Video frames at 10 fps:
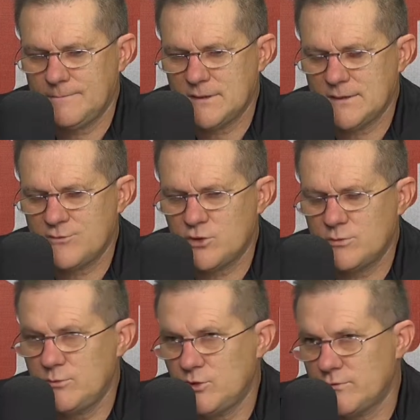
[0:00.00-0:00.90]
E, zawsze
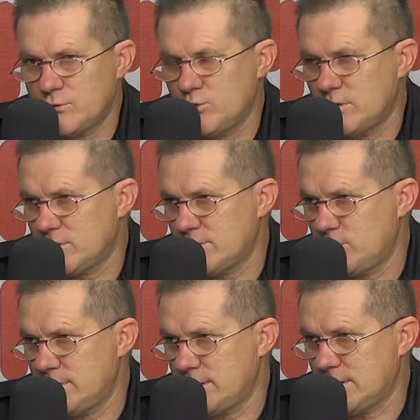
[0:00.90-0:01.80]
robimy to wspólnie też z
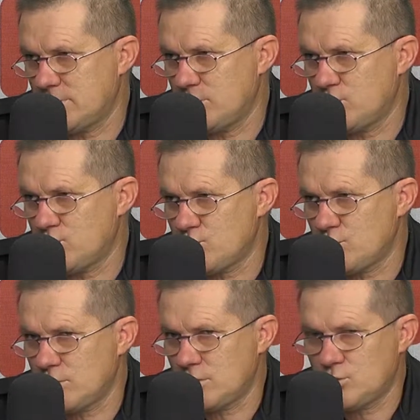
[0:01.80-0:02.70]
policjantami, mhm.
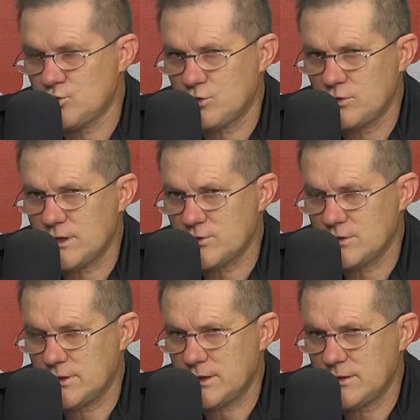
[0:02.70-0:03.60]
którzy, którzy do
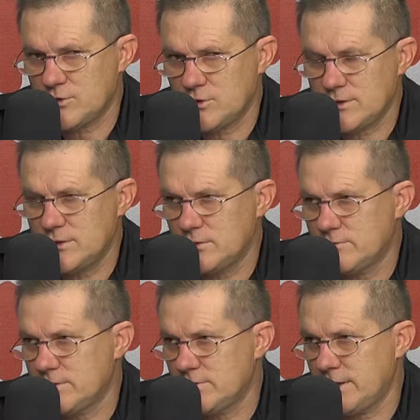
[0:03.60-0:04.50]
każdej takiej naszej akcji
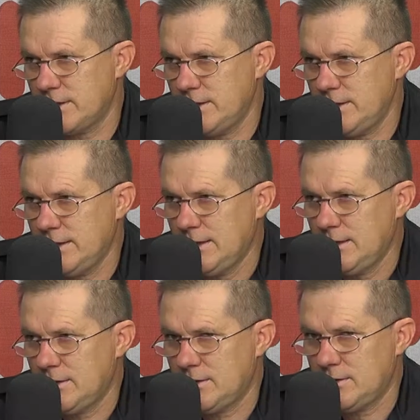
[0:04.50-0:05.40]
są wzywani.
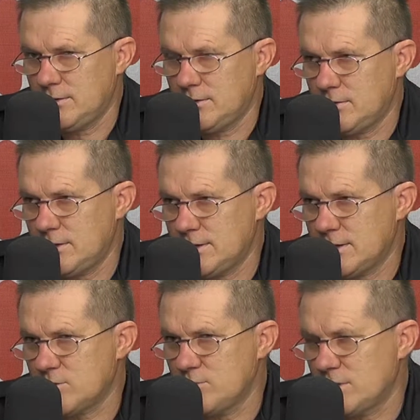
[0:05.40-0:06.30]
E, to nie jest
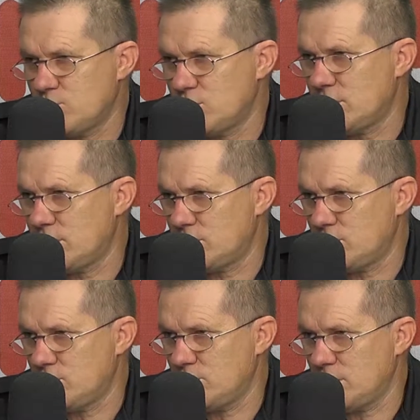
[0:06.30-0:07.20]
tak, że my samodzielnie to
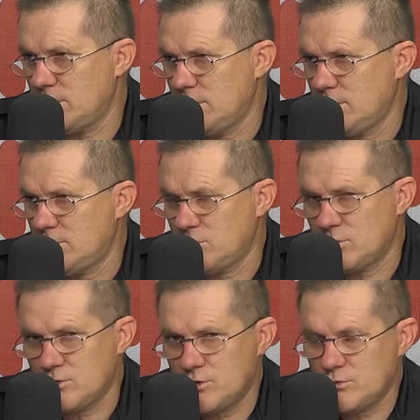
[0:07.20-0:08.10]
robimy. My mhm.
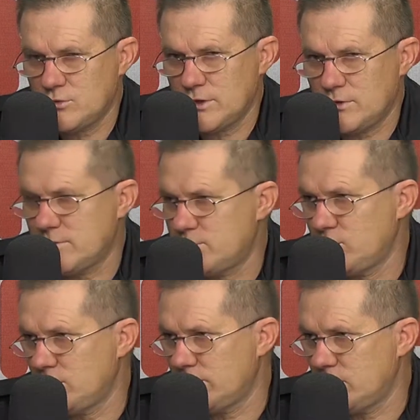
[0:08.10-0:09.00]
dochodzimy do jakichś
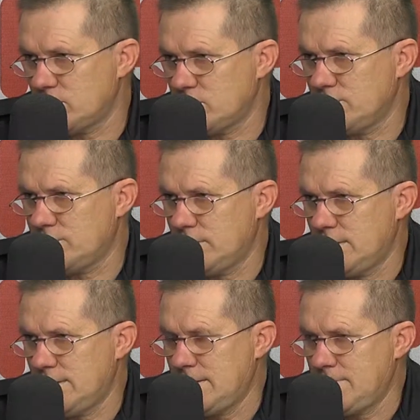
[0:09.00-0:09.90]
wspólnych wniosków
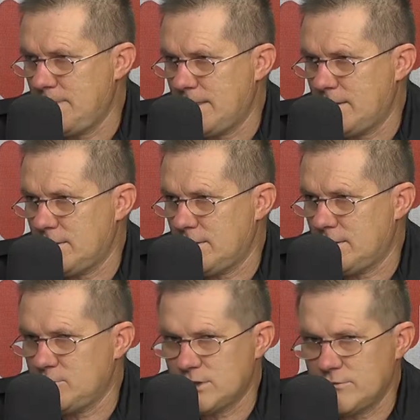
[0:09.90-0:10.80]
e,
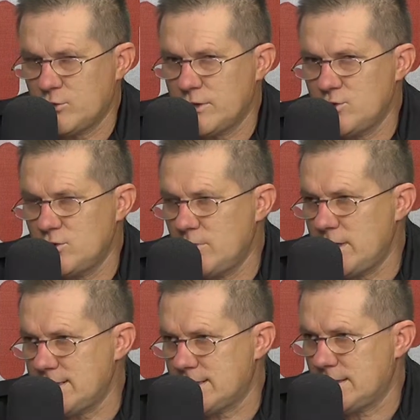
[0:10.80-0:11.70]
na podstawie oględzin
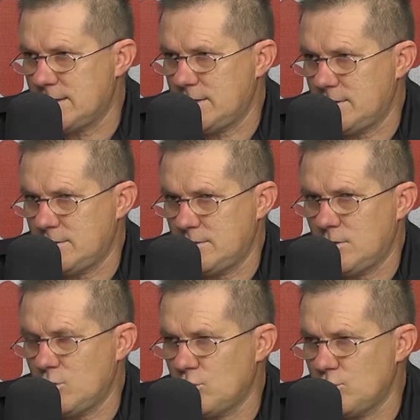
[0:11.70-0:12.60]
miejsca,
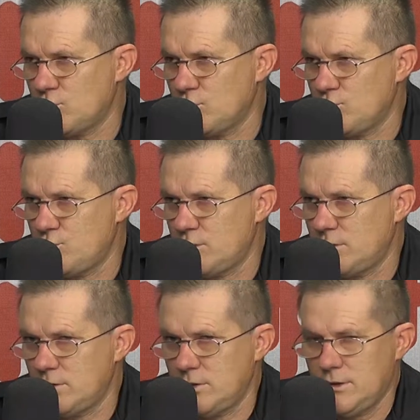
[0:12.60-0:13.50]

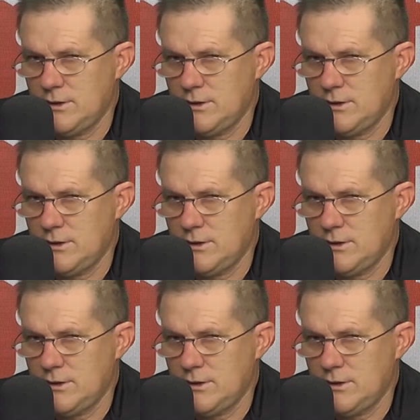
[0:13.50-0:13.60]
okoliczności